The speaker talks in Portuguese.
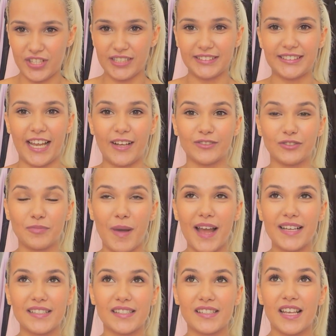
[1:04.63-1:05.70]
de desenhos,
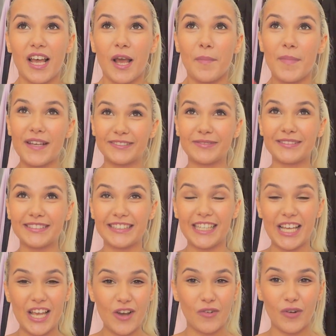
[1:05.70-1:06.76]
mas mesmo
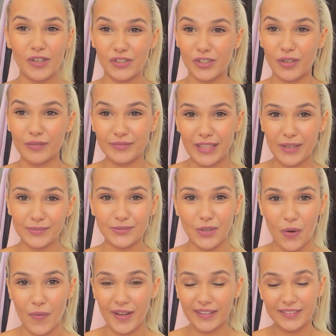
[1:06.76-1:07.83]
assim eu acho que não tenho
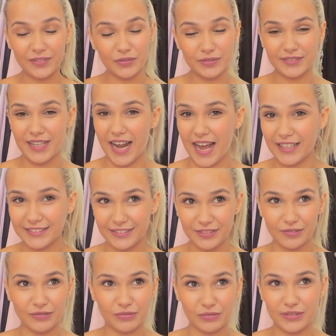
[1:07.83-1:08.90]
dom o
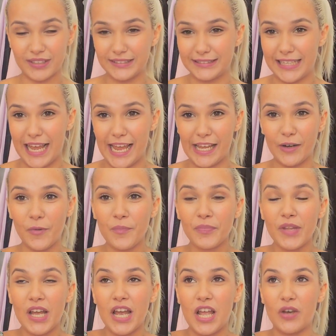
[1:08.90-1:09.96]
traço do desenho.
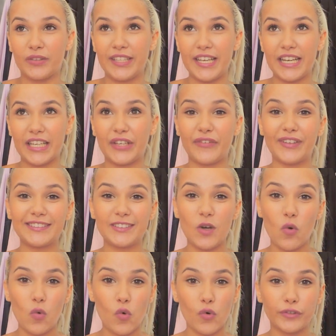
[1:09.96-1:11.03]
Eu teria que
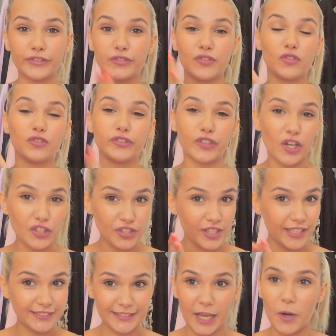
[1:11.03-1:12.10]
fazer um curso só de
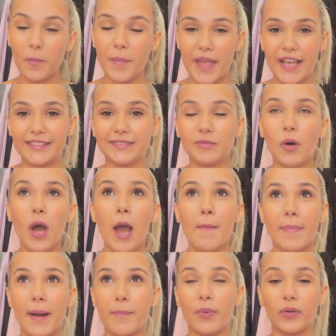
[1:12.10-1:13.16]
desenho mesmo,
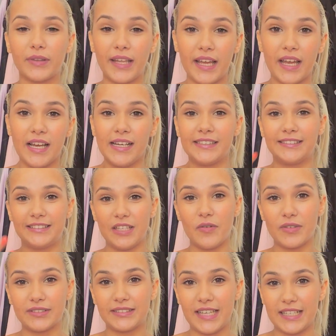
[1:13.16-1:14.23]
pra poder, se
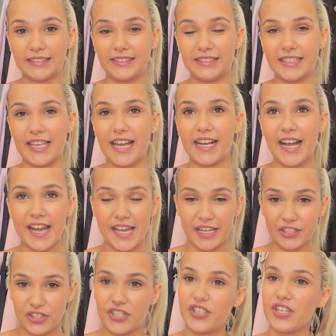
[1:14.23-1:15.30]
eu quisesse seguir a
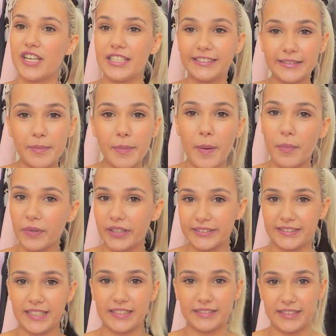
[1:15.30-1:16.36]
carreira de estilista, pra
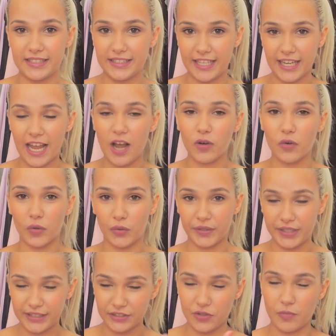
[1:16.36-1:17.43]
poder desenhar
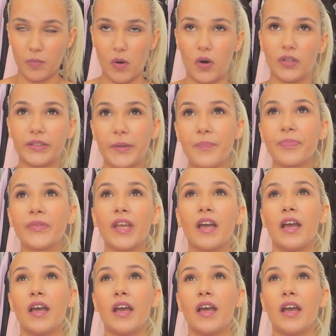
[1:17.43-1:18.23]
croquis de moda.